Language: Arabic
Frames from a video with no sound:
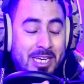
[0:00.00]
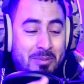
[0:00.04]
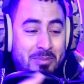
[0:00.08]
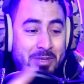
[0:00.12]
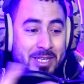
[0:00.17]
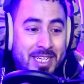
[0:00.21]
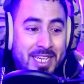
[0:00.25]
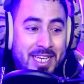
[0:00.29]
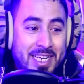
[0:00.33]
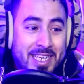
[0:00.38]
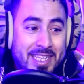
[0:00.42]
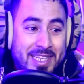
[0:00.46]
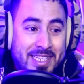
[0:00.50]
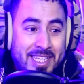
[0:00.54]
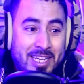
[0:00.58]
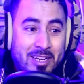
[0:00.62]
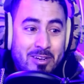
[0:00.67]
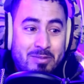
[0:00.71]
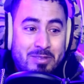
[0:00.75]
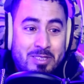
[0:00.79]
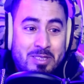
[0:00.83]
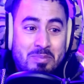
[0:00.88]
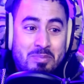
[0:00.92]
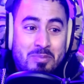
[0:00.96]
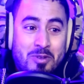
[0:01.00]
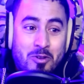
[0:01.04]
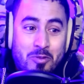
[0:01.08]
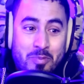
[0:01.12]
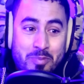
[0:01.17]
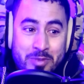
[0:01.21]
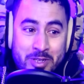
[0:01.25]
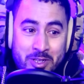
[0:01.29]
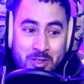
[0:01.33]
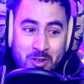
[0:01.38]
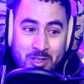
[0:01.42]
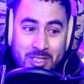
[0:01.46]
البنايات ديالهم تما
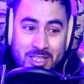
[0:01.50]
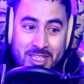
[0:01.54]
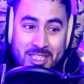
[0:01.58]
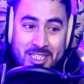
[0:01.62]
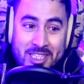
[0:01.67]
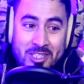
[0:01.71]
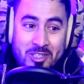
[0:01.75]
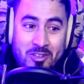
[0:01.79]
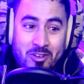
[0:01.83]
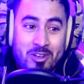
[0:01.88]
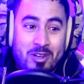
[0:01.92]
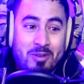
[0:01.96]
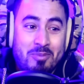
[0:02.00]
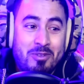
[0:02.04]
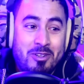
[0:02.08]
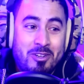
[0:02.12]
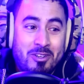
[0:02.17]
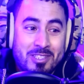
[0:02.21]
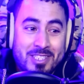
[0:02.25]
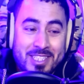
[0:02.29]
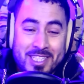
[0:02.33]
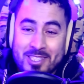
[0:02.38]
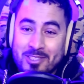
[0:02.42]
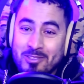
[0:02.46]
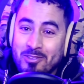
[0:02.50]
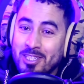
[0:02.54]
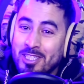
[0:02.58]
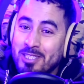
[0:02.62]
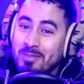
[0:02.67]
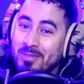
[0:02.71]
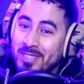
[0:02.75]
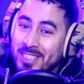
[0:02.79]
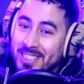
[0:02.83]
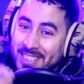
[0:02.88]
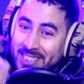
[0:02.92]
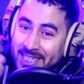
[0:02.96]
وممنوع تطيحو وممنوع تقيسو
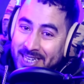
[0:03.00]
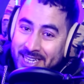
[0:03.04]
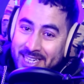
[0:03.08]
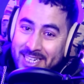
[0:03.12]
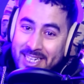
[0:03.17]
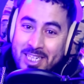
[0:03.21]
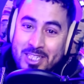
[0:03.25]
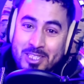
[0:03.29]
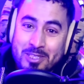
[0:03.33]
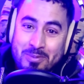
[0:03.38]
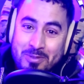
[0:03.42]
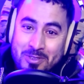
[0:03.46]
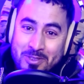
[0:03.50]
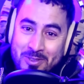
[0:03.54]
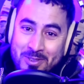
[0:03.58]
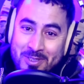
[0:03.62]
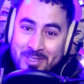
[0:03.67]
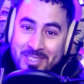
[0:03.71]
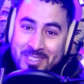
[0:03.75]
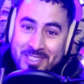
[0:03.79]
واش من الاستقلال جبتو